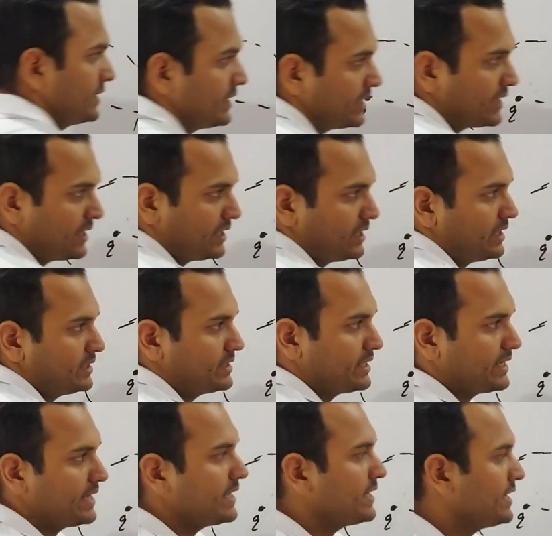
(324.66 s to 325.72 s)
क्या कहा
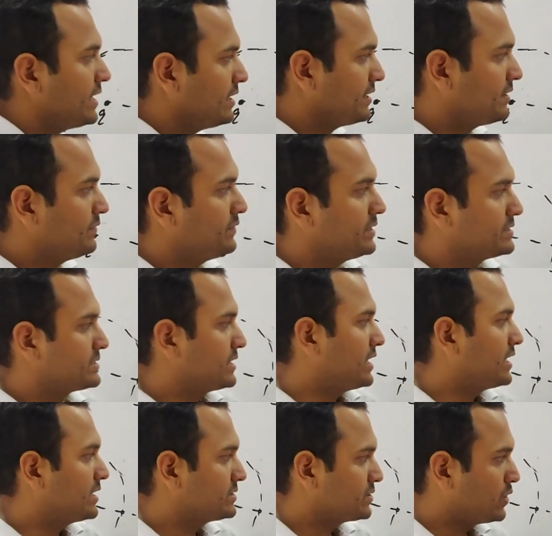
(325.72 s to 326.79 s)
द एरिया अराउंड अ
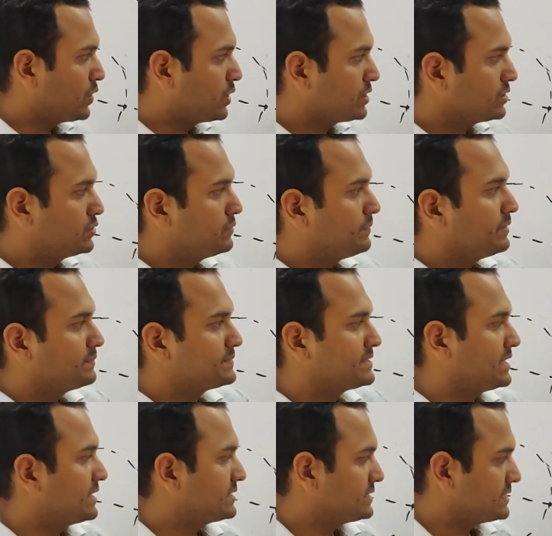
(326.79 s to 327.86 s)
चार्ज और ग्रुप ऑफ
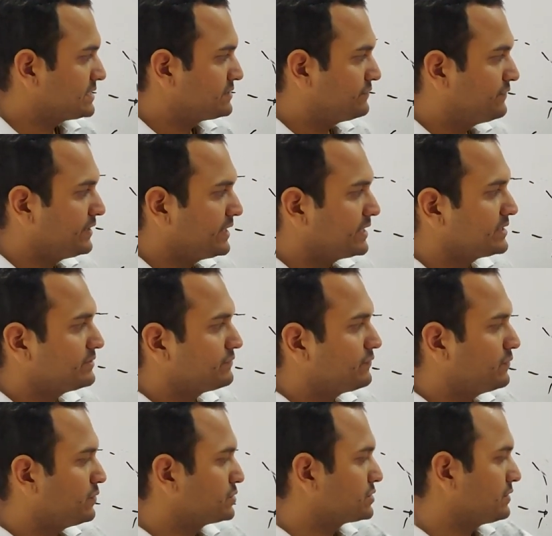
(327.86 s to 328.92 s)
चार्जेस वेयर द
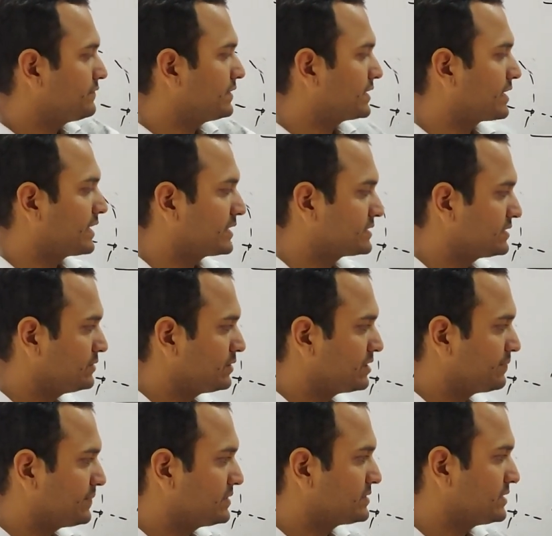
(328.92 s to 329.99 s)
फोर्स ऑफ अट्रैक्शन और
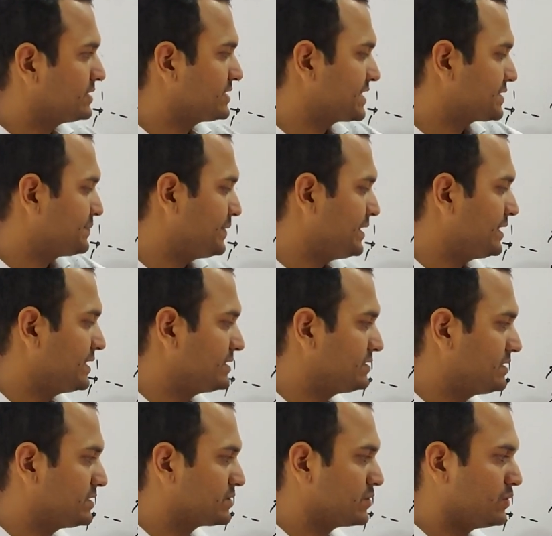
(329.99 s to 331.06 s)
रिपल्सन इज
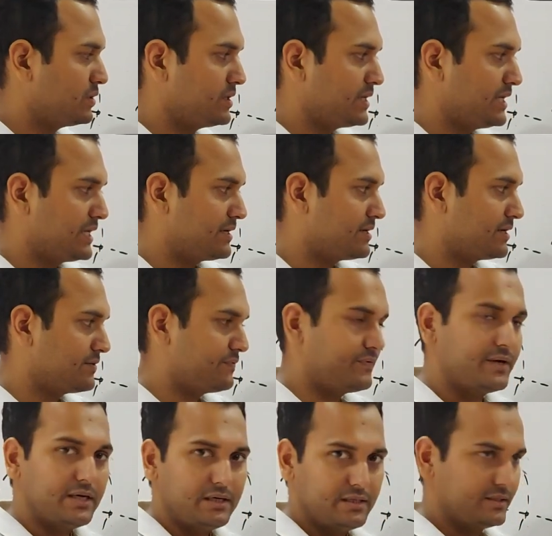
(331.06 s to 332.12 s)
एक्सपीरियंस इज कॉल्ड इलेक्ट्रिक
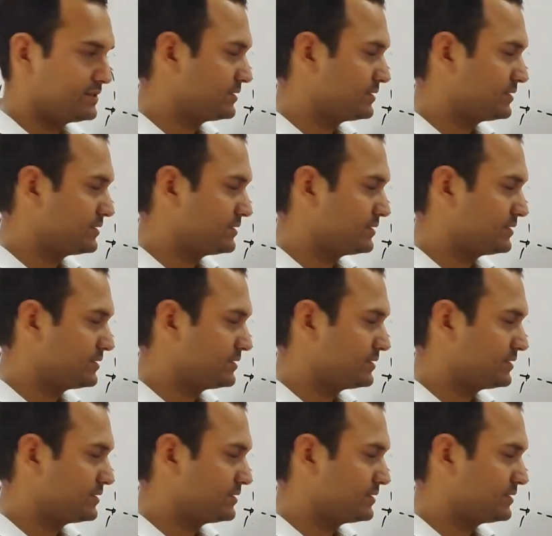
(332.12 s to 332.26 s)
फील्ड